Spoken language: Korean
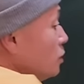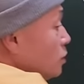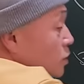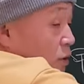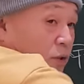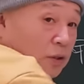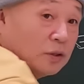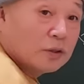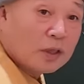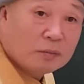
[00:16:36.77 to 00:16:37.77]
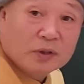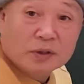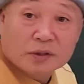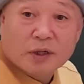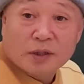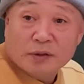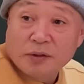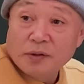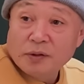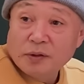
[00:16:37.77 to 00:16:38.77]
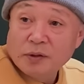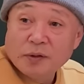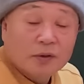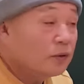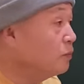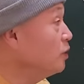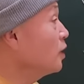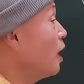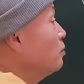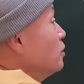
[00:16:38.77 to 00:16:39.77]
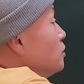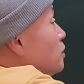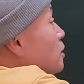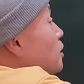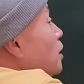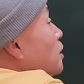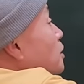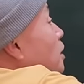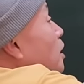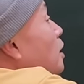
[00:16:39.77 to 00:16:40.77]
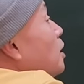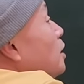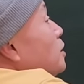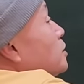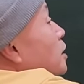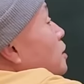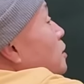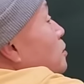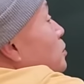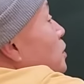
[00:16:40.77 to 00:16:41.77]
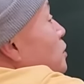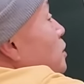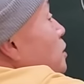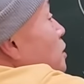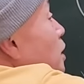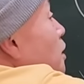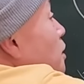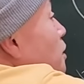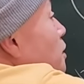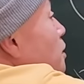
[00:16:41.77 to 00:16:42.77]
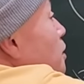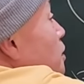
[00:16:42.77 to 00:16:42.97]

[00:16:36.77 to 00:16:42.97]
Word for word: 이런 글자들이 있는 사람들이 있을 거 아니야. 그럼 이 갑을 어떻게 대하는가? 자, 이거는 편인이다 이런 거지.